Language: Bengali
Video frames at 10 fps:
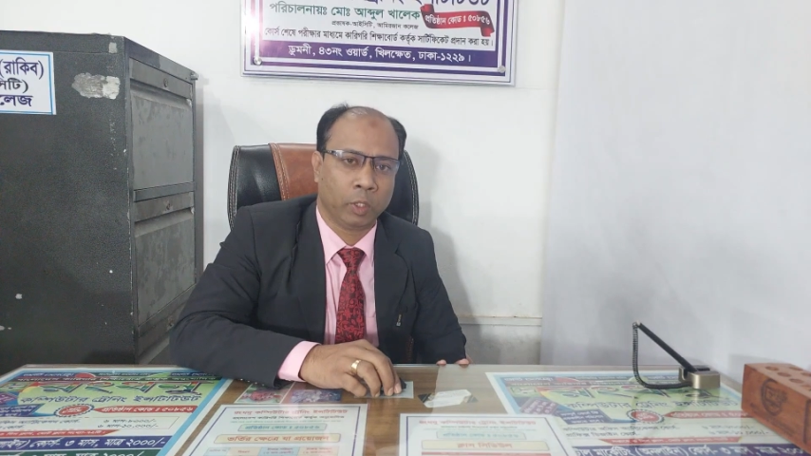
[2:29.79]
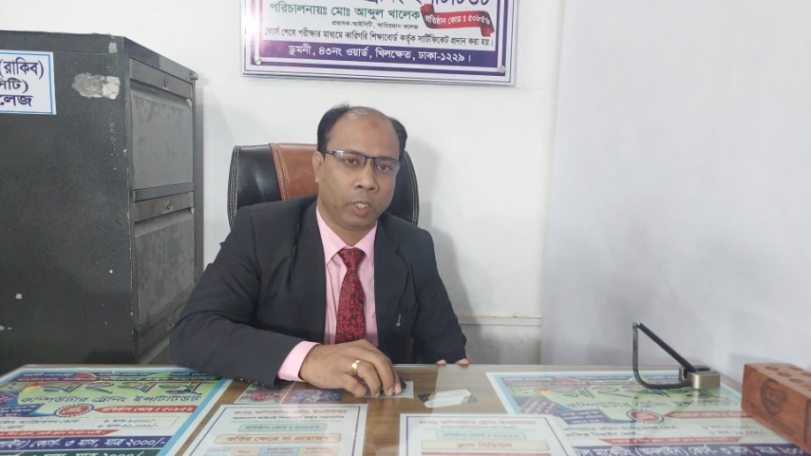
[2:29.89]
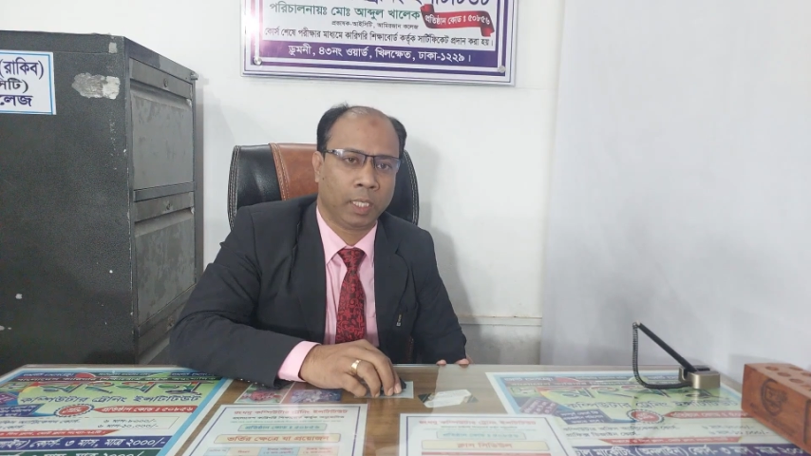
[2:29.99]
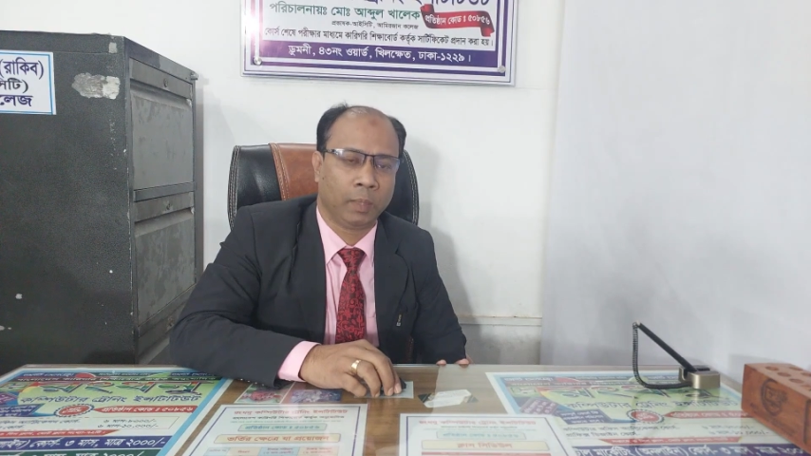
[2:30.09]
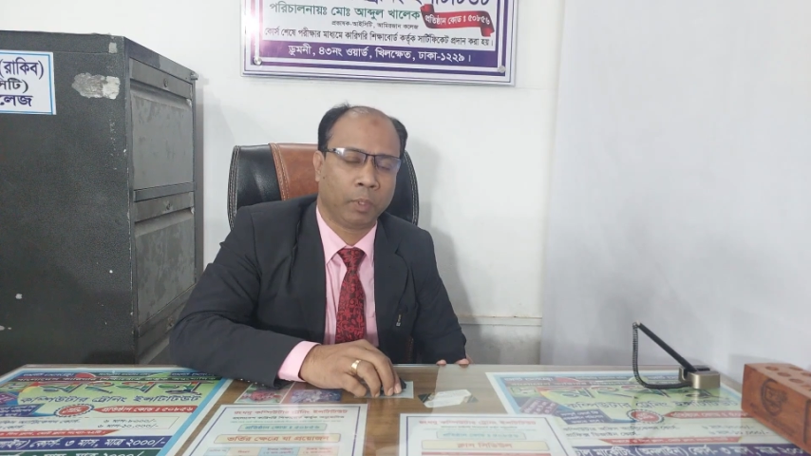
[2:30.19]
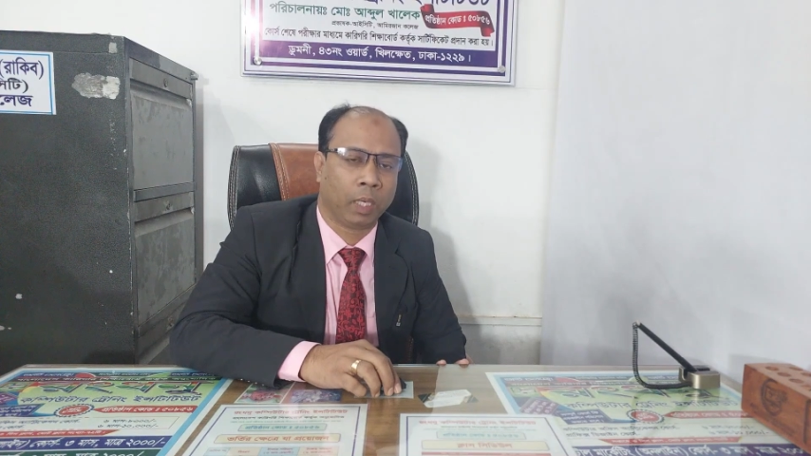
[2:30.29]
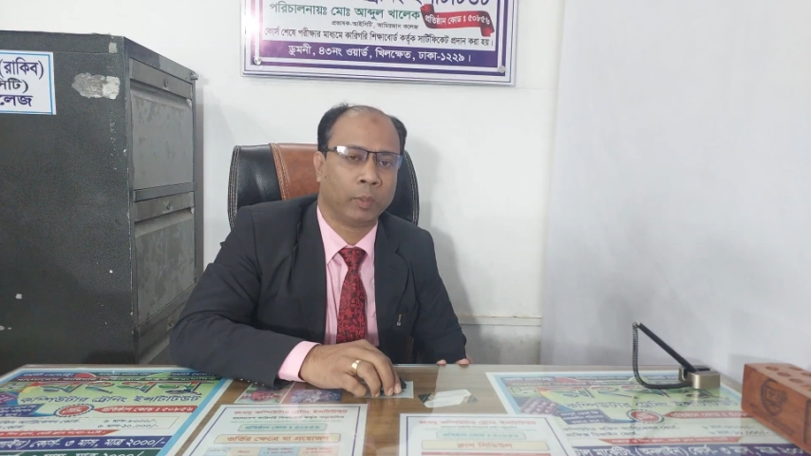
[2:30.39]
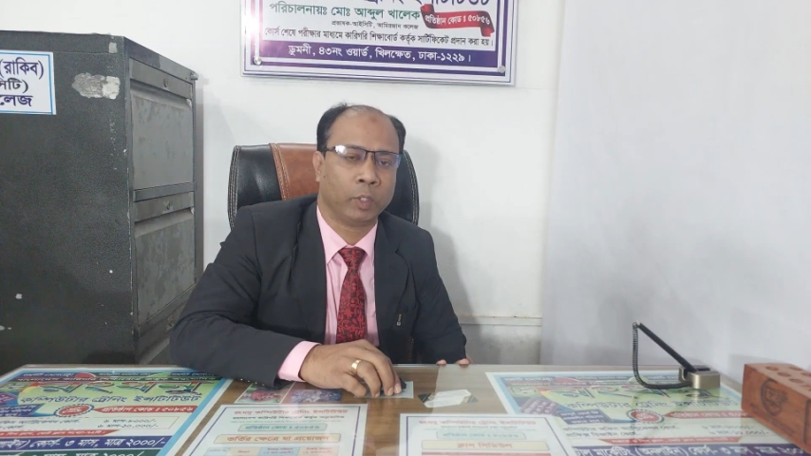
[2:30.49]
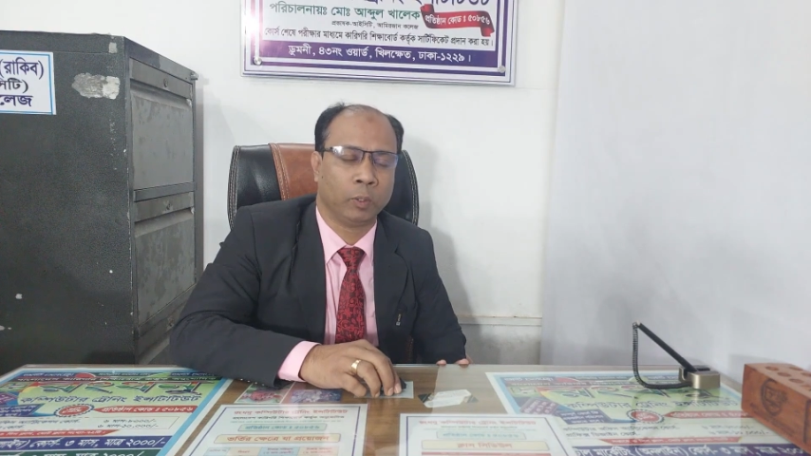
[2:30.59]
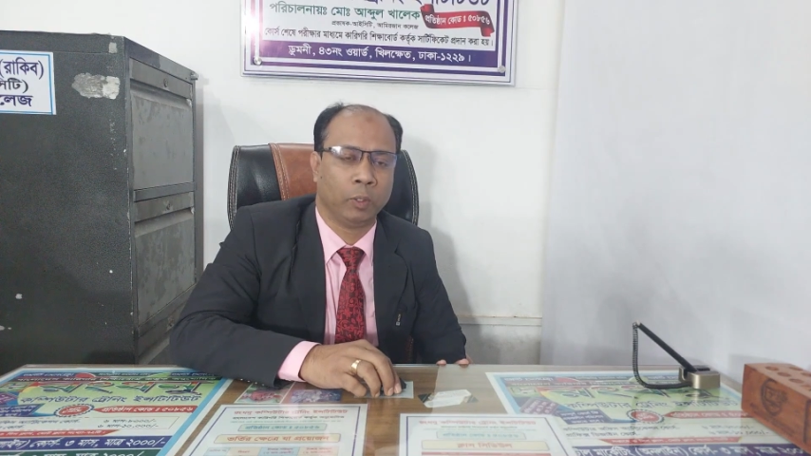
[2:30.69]
সঠিক
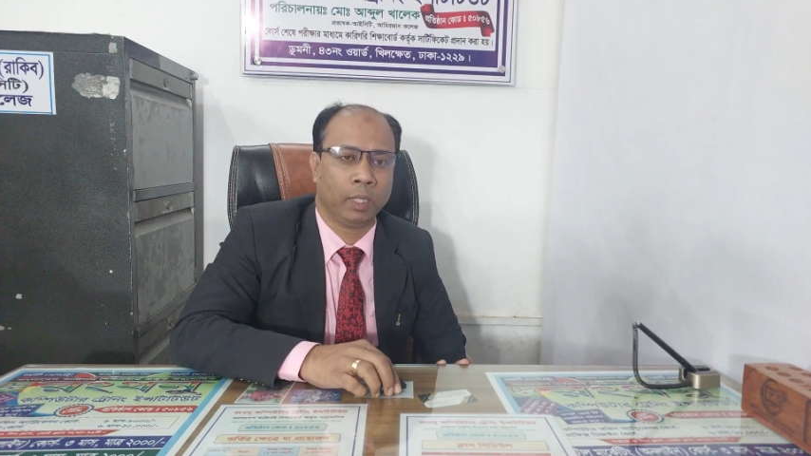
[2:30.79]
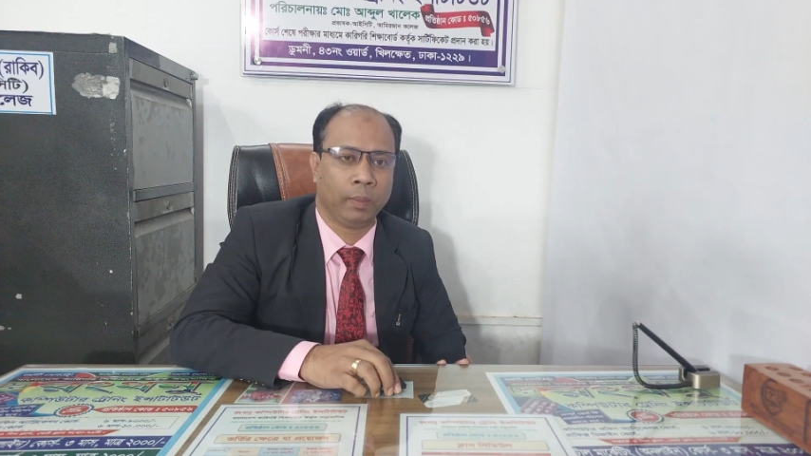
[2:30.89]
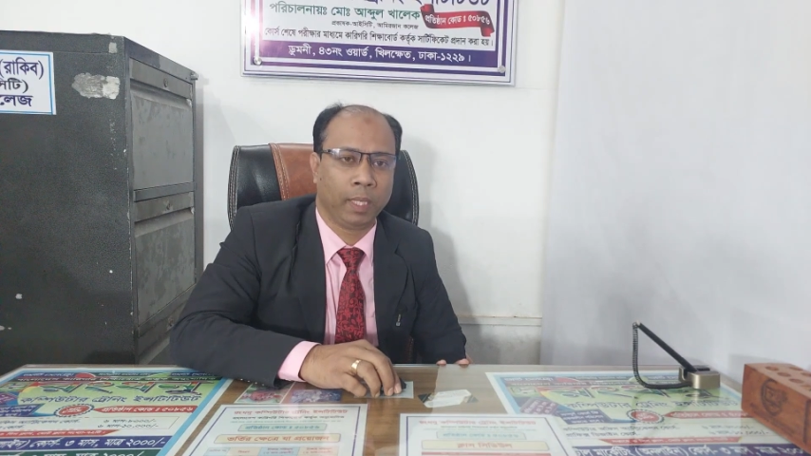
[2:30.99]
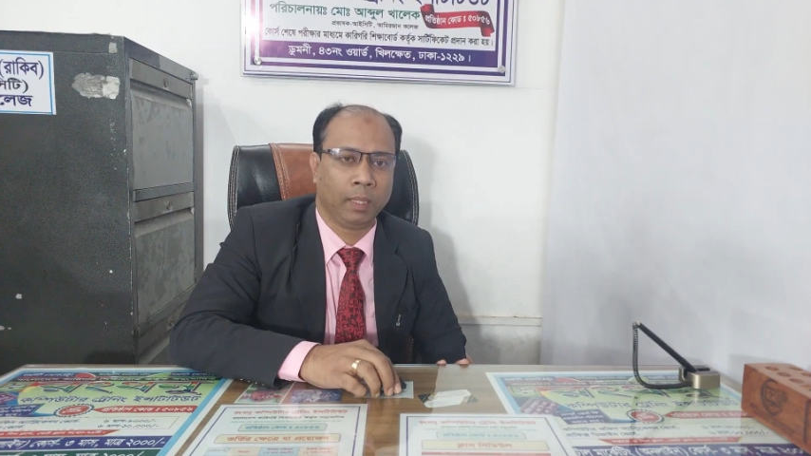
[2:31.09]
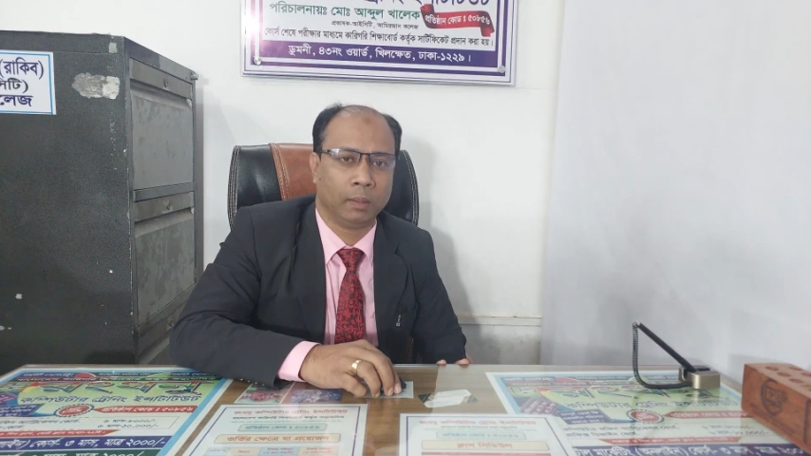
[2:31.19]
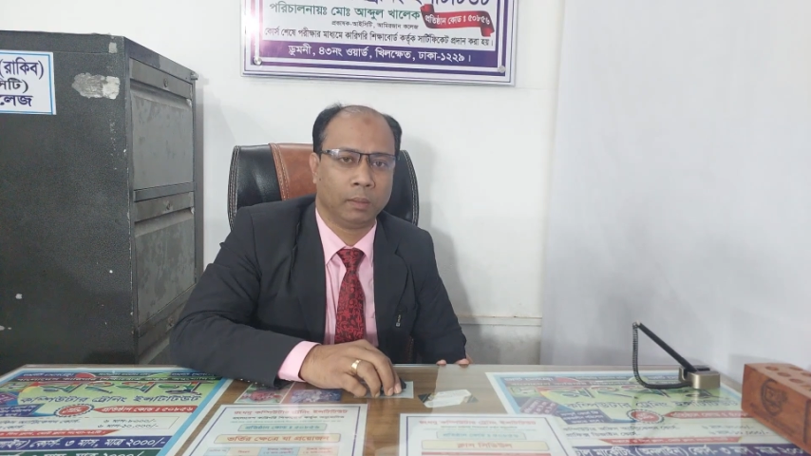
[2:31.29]
পরামর্শগুলো নেবে